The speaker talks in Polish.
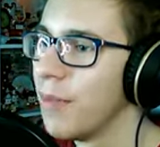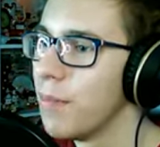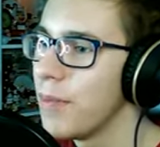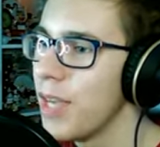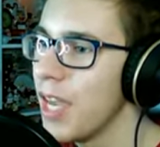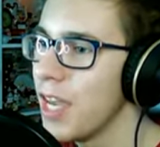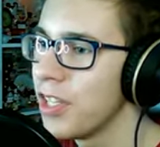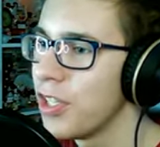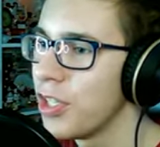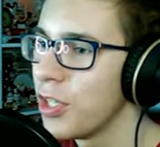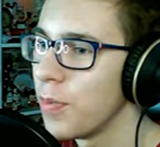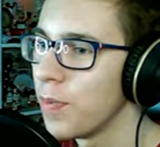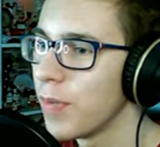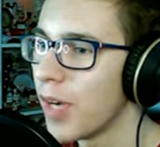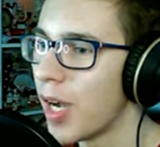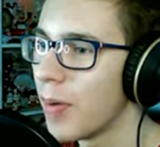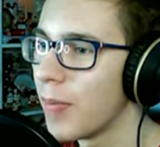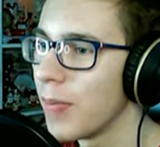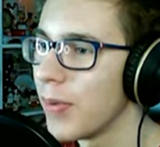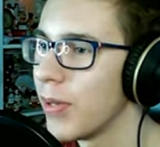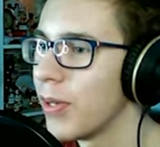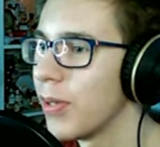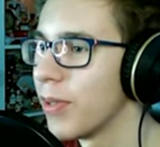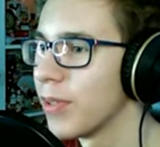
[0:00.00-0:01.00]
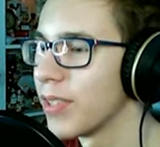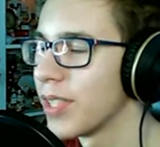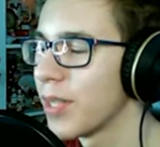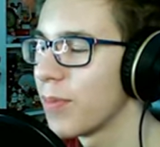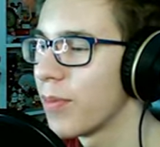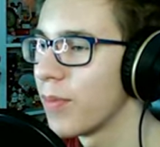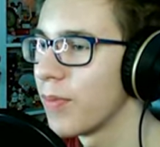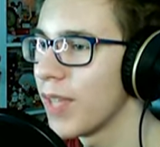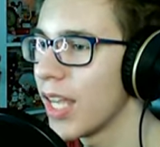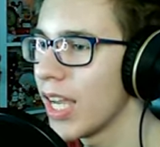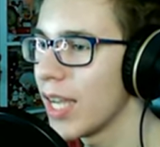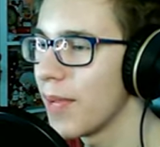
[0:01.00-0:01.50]
miedzi mamy. O,
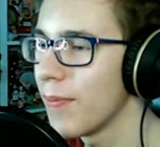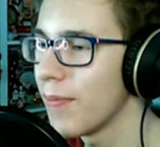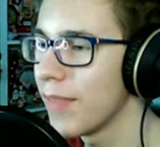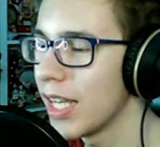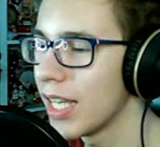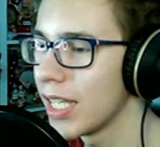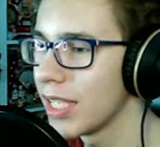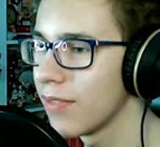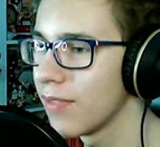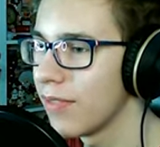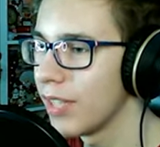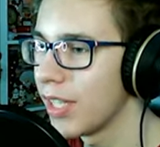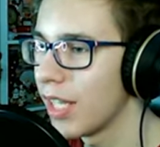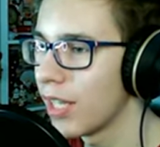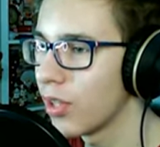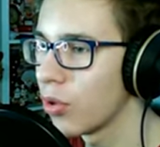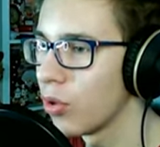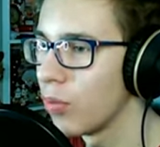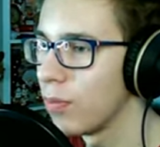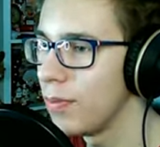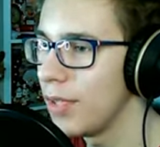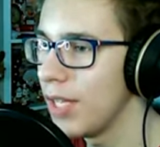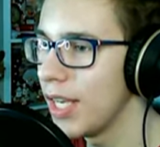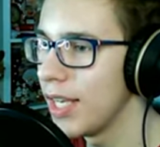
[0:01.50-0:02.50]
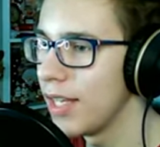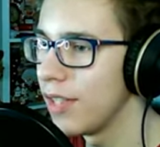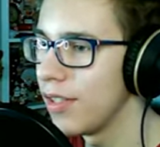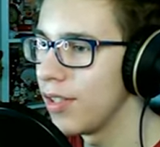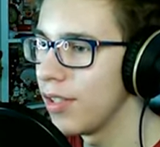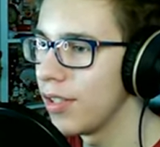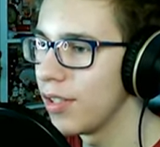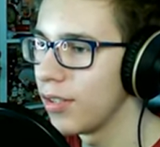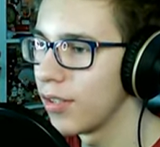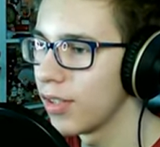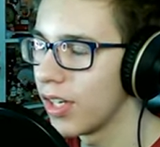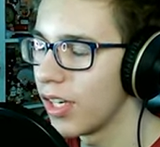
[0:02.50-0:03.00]
zapomniałem nazwy na to
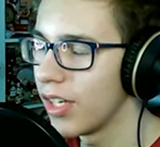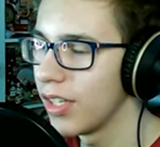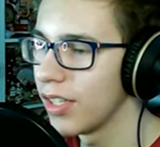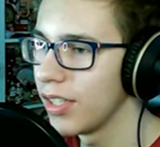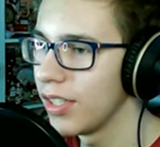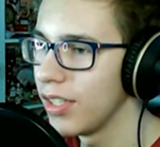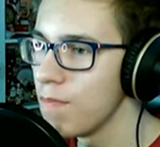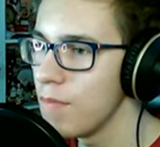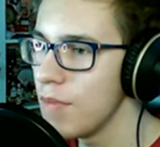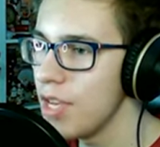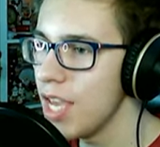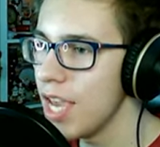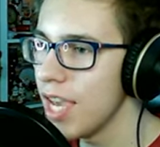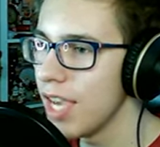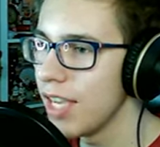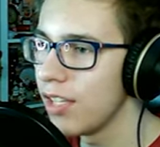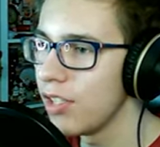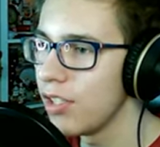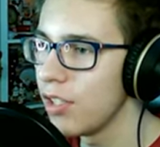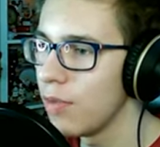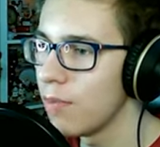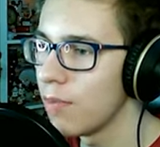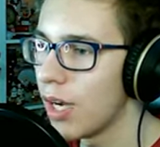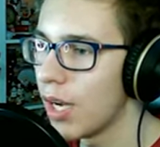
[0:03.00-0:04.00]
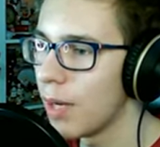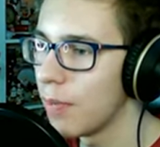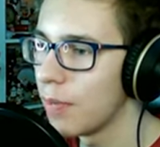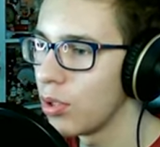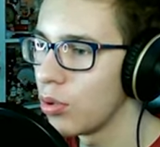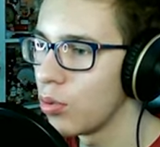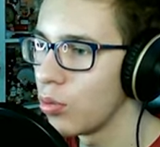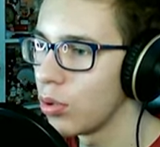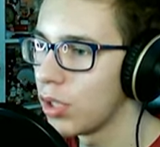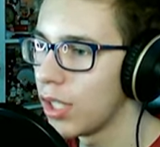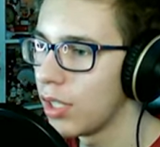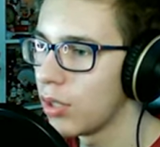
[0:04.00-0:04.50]
miedzi, kochani. Miedzi mamy
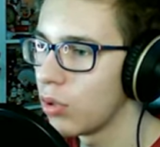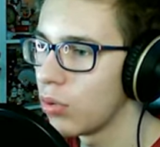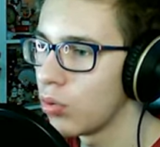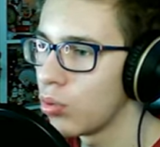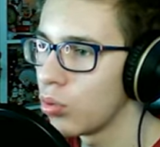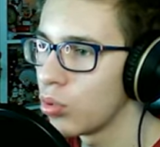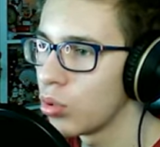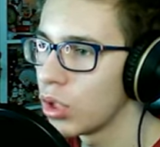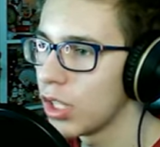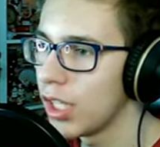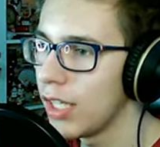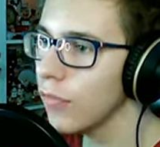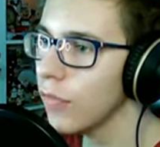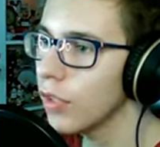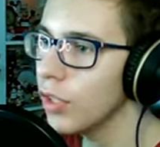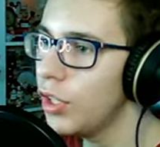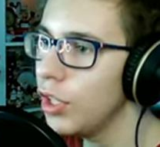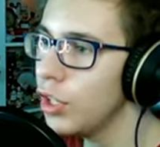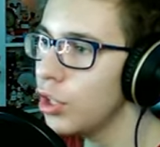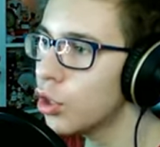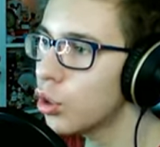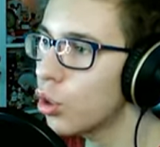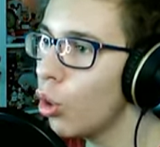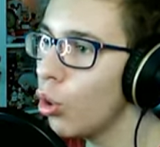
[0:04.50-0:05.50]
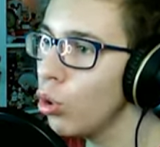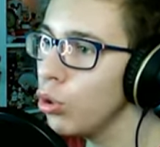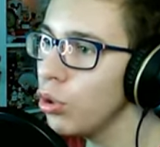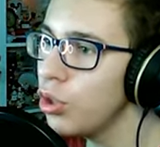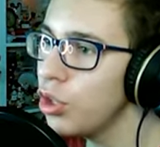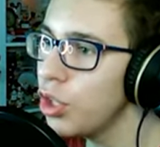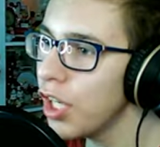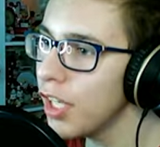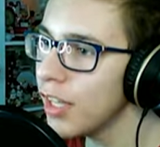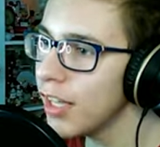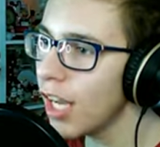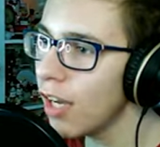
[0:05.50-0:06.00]
tutaj troszkę. Ty skąd
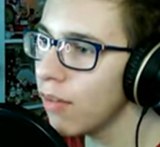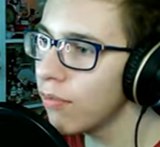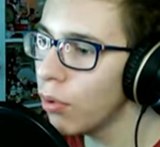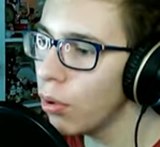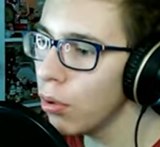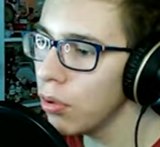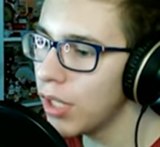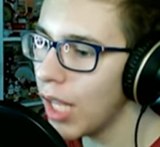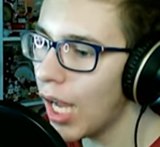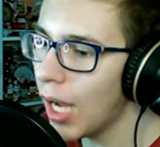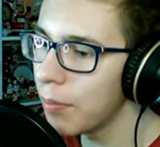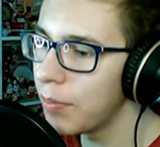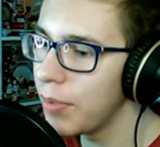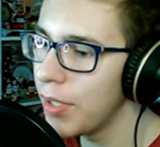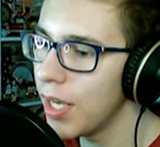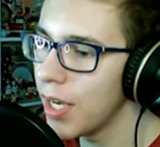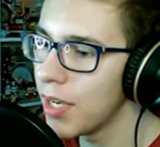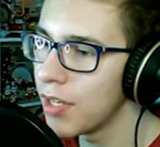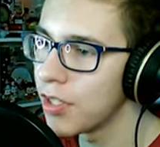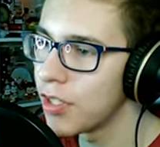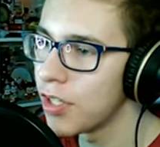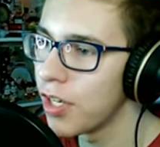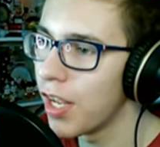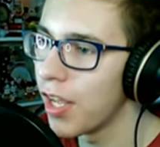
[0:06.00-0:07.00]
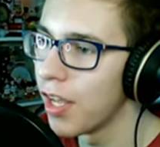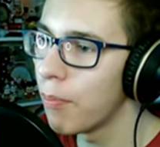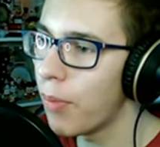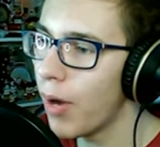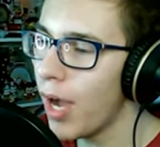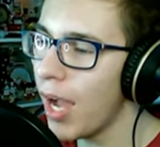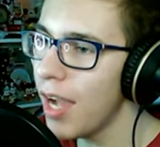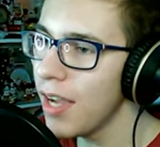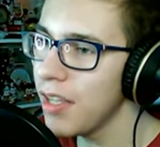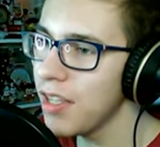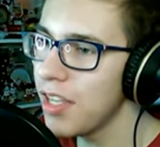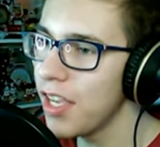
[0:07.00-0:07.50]
się ta woda bierze?
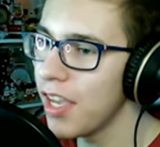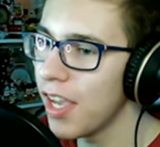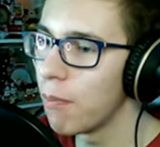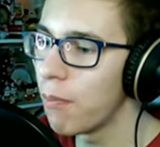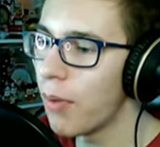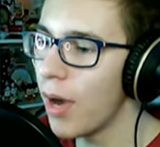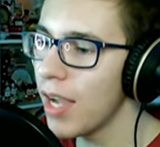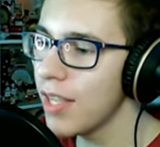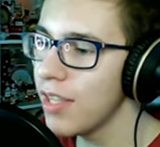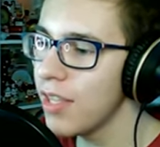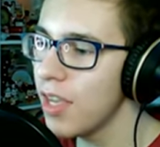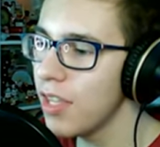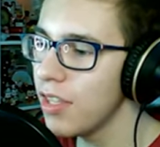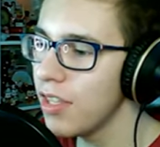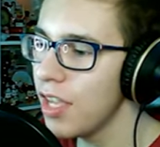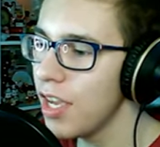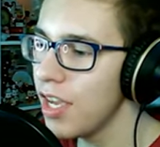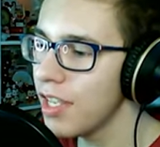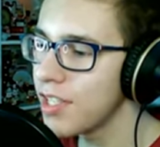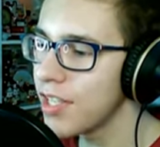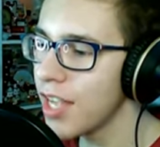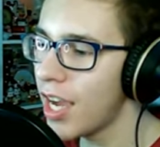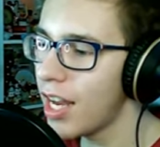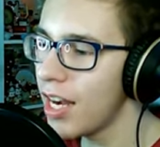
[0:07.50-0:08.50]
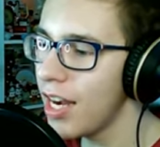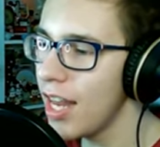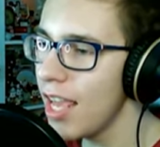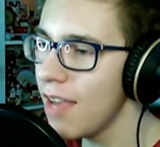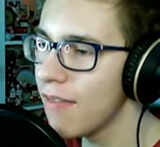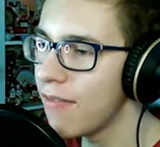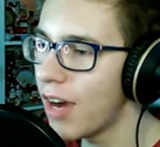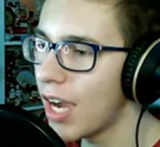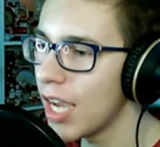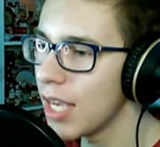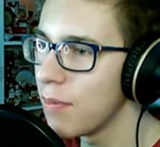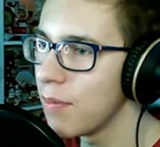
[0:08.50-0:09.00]
Panie, panie, nie
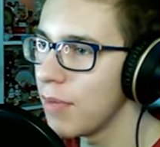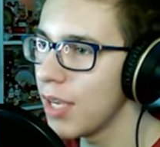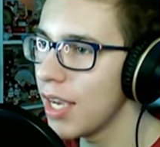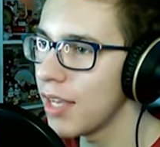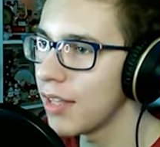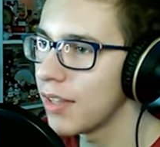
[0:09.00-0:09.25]
zalewaj mnie